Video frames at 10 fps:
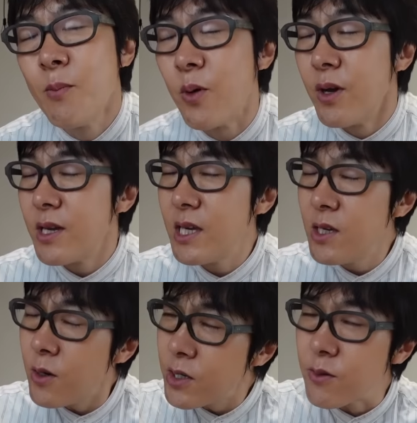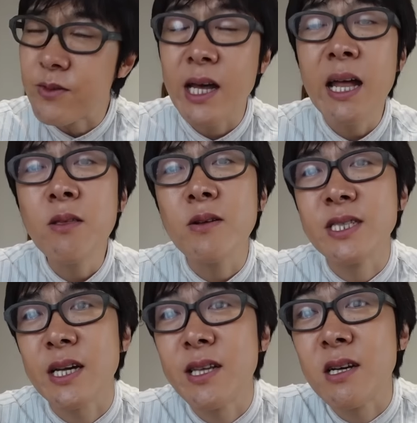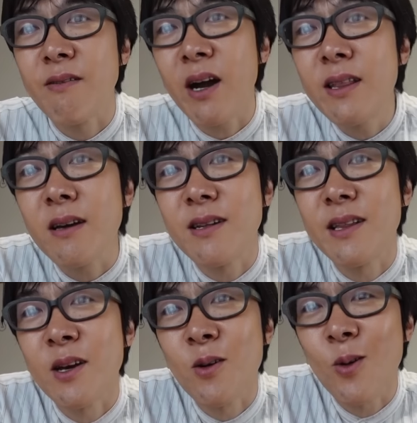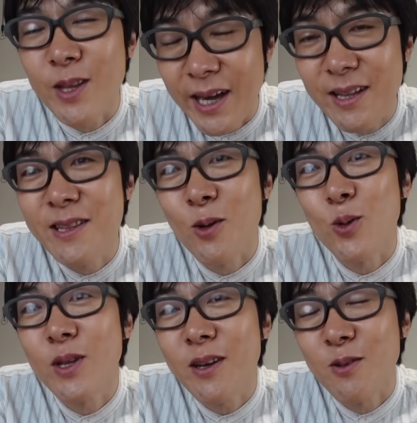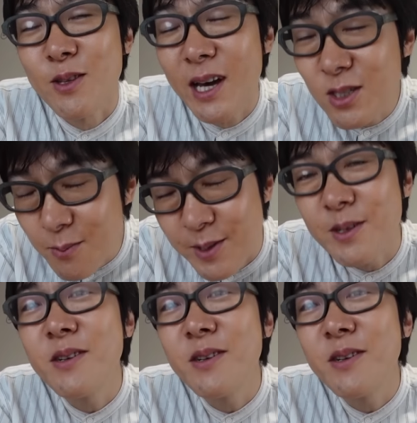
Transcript: もういよいよ何のチャンネルか分かんなくなってこないってことになるけど大丈夫？